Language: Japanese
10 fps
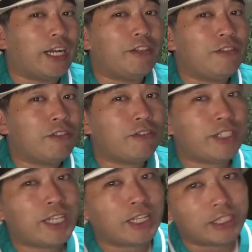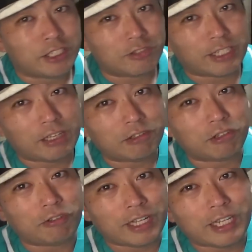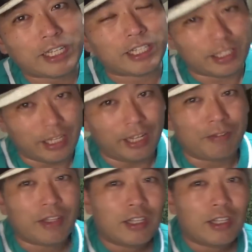あれ入場時間が実は結構分かれてて、